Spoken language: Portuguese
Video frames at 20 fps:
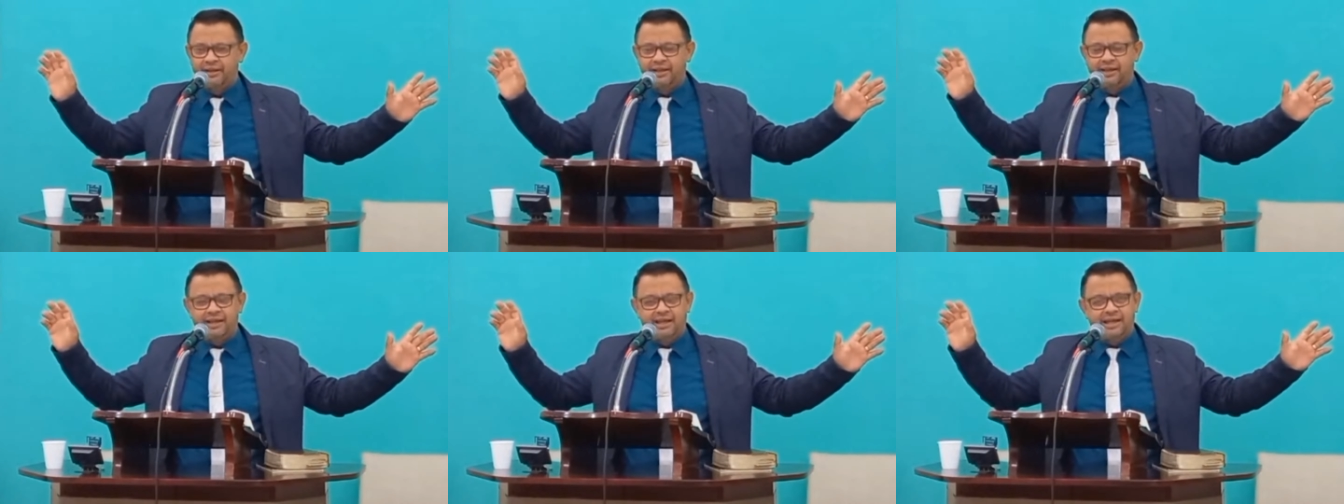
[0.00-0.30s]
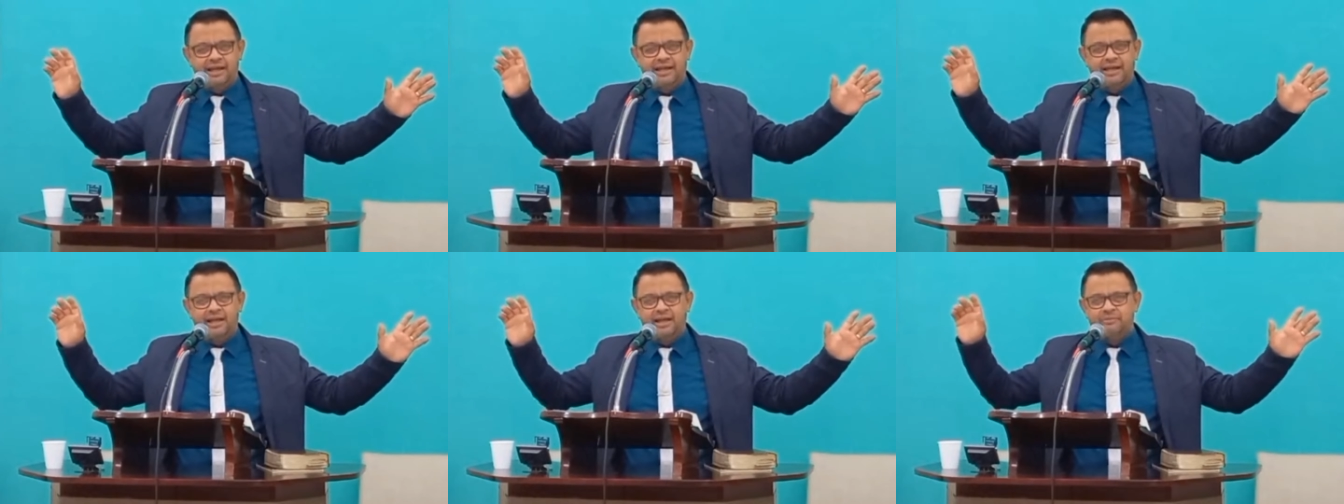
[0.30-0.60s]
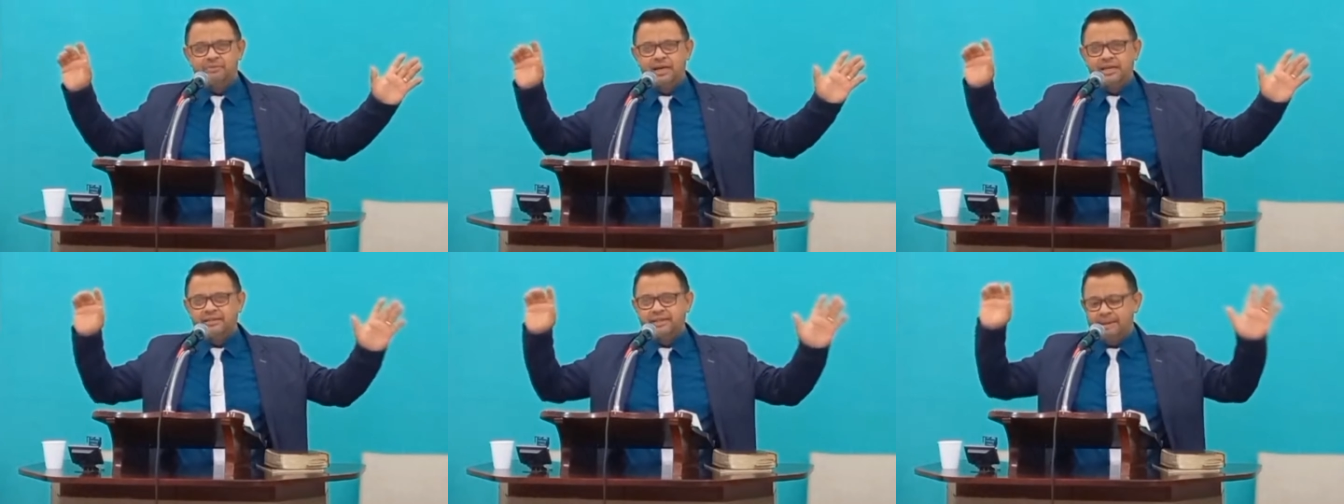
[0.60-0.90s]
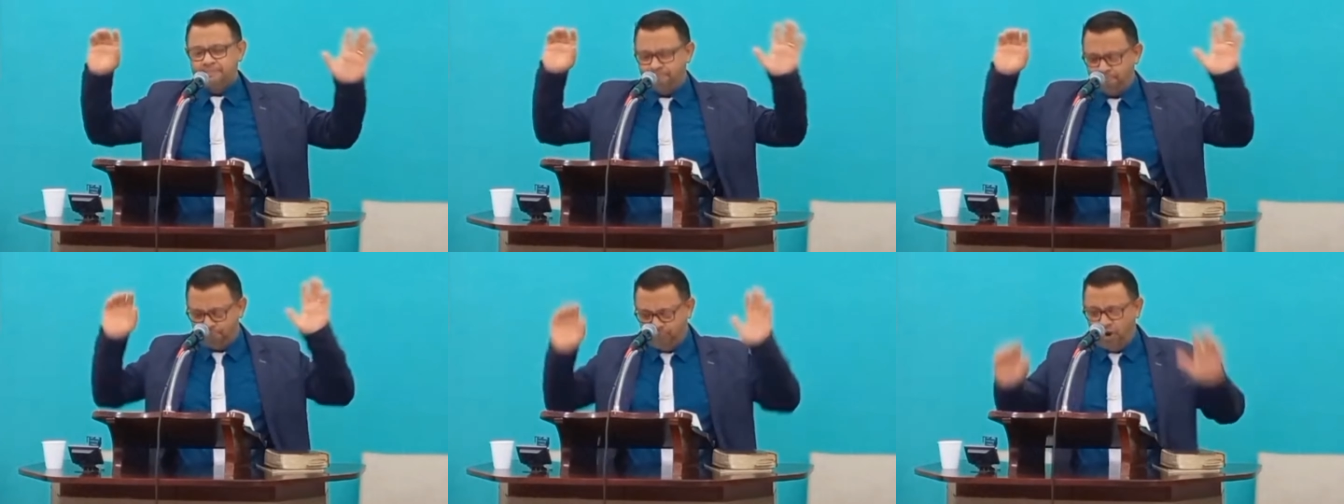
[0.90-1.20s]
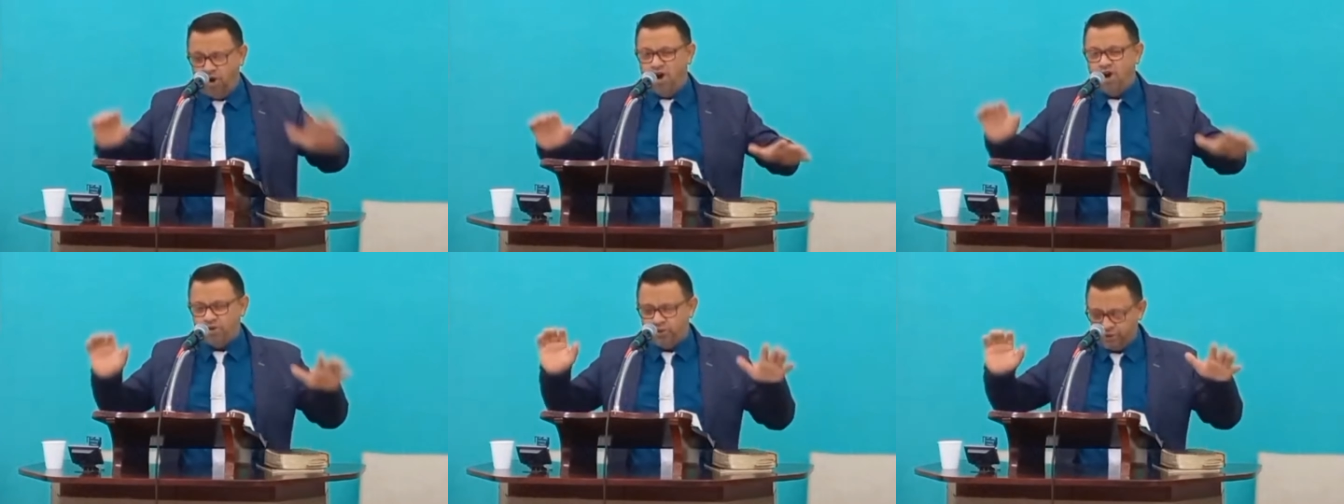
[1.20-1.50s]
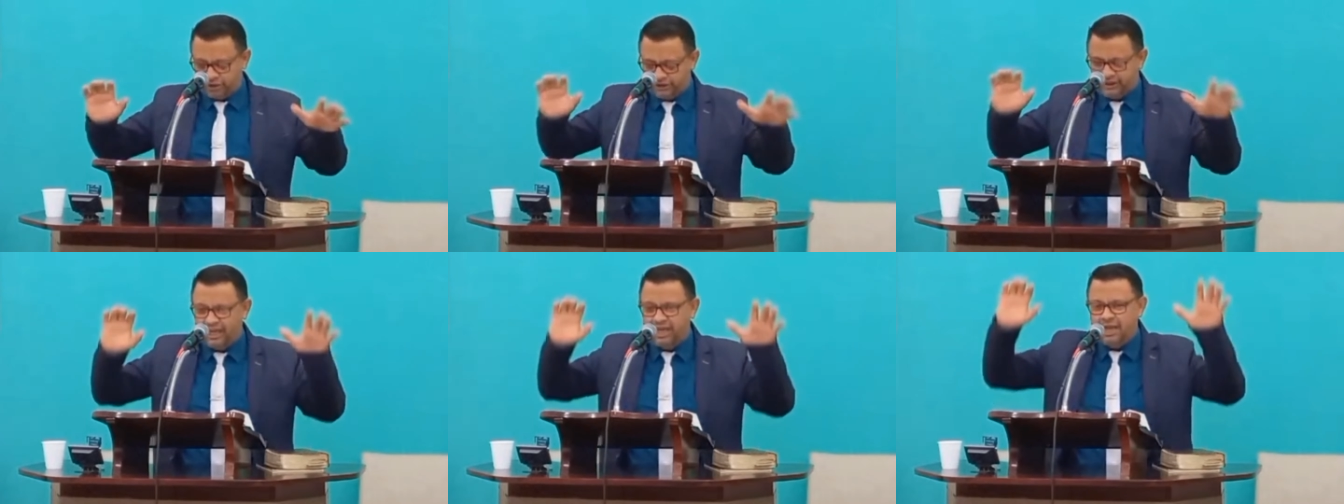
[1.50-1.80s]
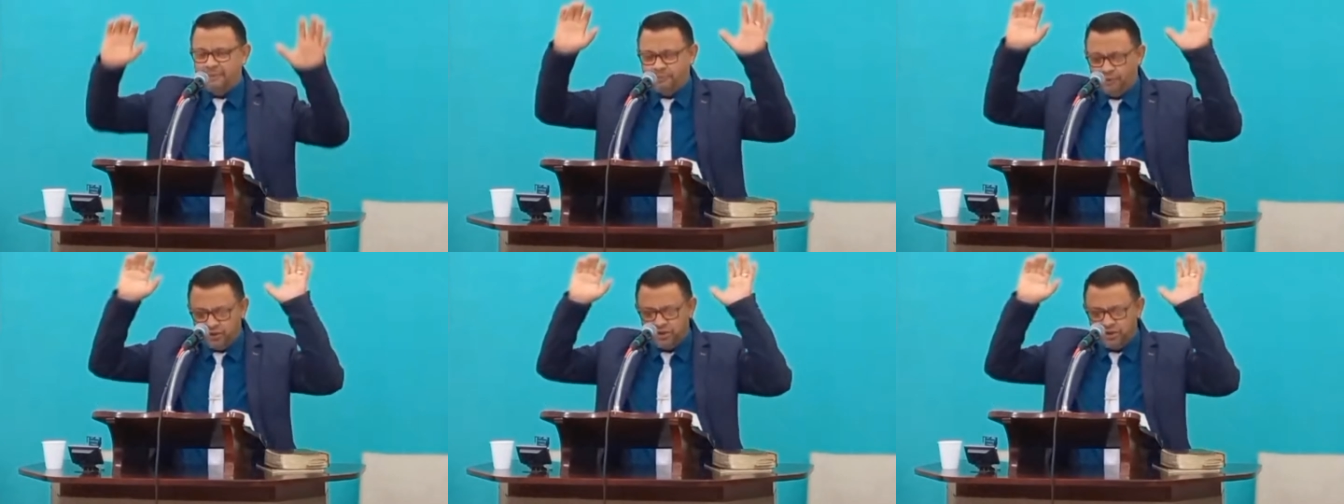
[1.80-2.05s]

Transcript: Ah, mas é pouco tempo